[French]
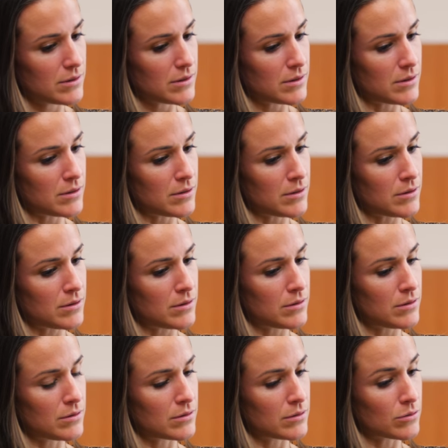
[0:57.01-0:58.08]

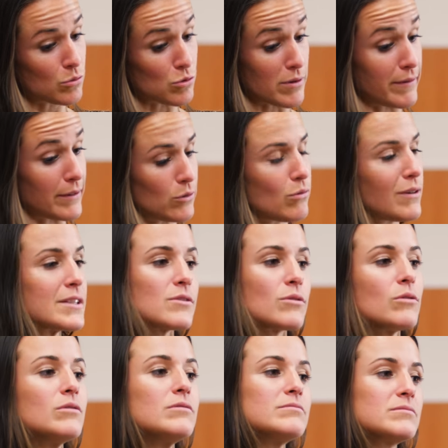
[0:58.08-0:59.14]
quand j'avais 3
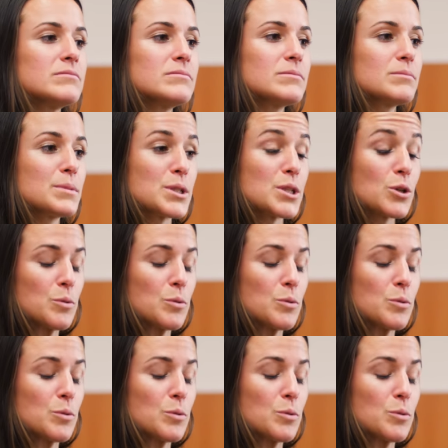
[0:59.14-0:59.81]
ans. Mais